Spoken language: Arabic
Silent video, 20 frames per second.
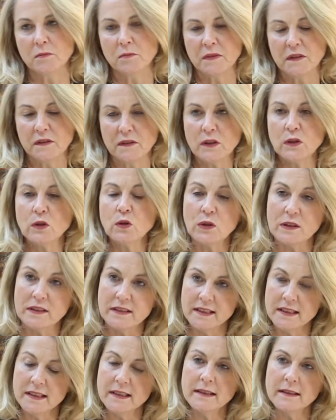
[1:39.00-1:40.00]
بيتكلوا
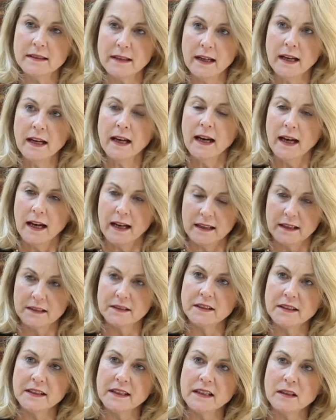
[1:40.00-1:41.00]
كثير على
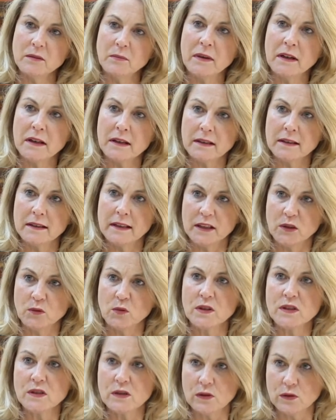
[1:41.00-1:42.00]
طريق البر
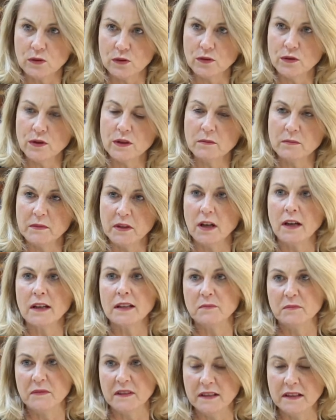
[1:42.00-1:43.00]
ليوصلوا البضاعه
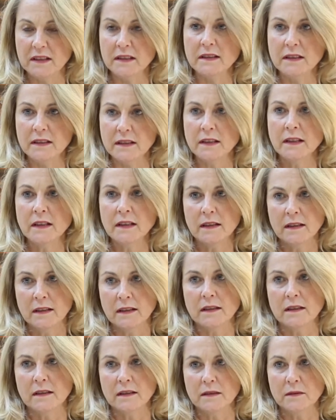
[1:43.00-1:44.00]
اللبنانيه
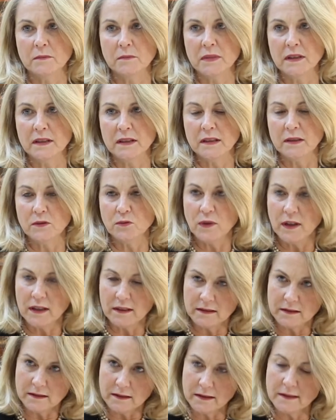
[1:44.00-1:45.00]
آه،
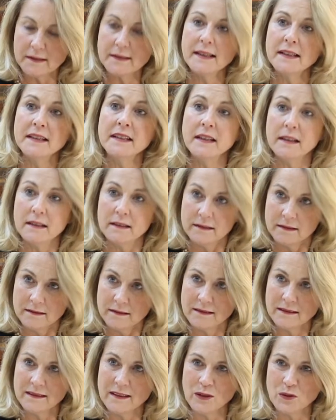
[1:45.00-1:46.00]
بوقت سريع
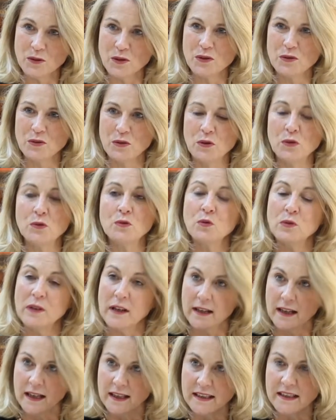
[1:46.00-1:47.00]
للاردن
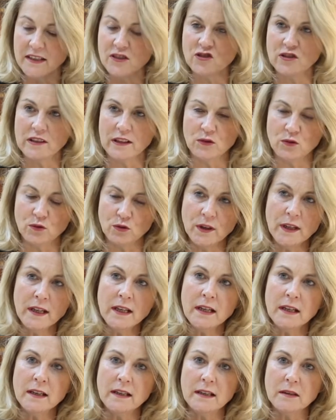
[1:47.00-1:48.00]
وللخليج لانه
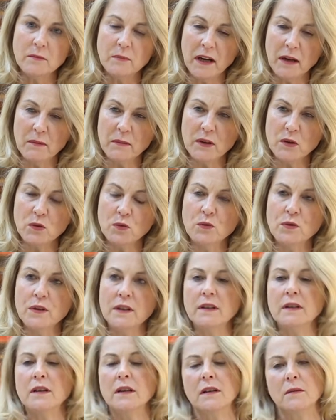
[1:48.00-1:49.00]
المعبر هو
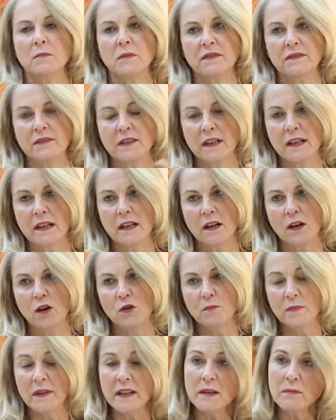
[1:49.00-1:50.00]
مفتاح
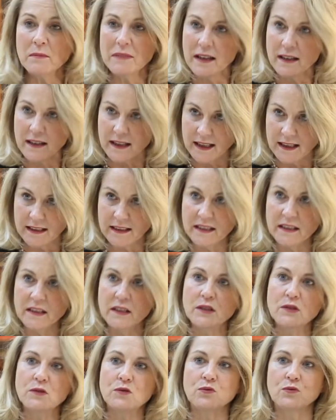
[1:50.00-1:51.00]
او باب
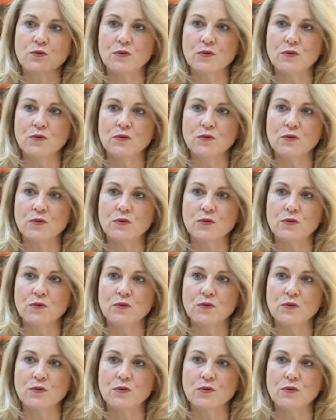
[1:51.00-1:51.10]
للخليج